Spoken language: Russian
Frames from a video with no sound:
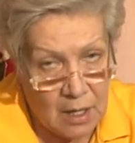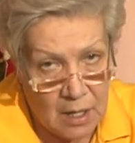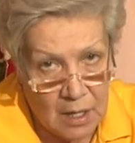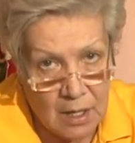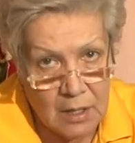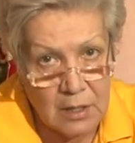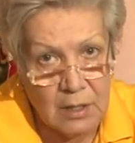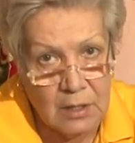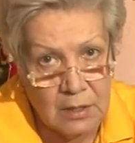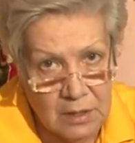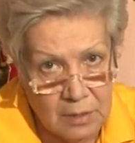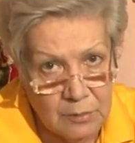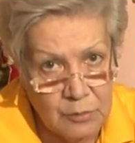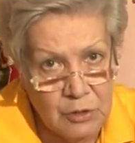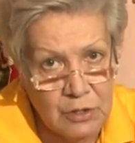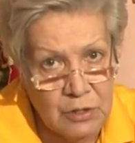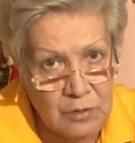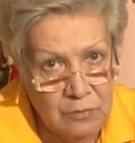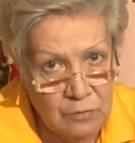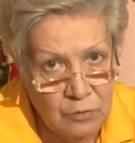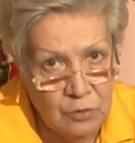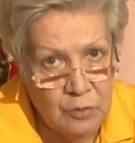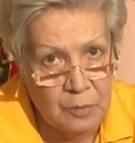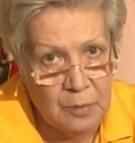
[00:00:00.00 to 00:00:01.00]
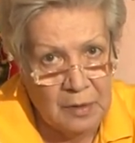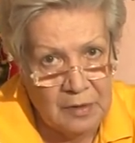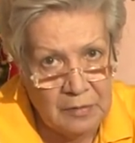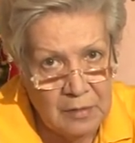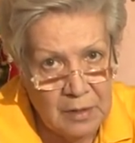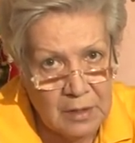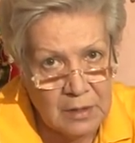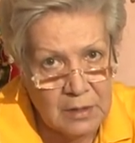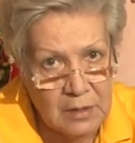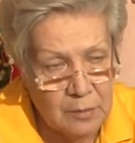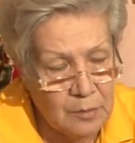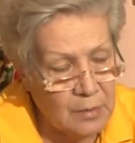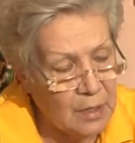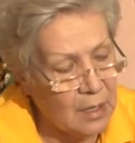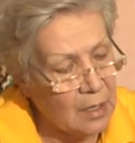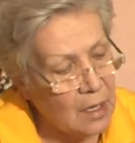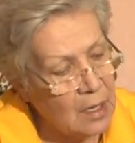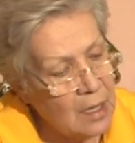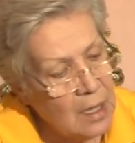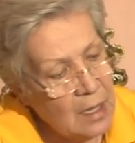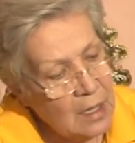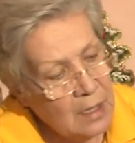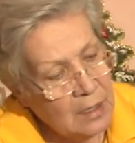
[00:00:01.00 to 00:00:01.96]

А они там живут, поверьте мне.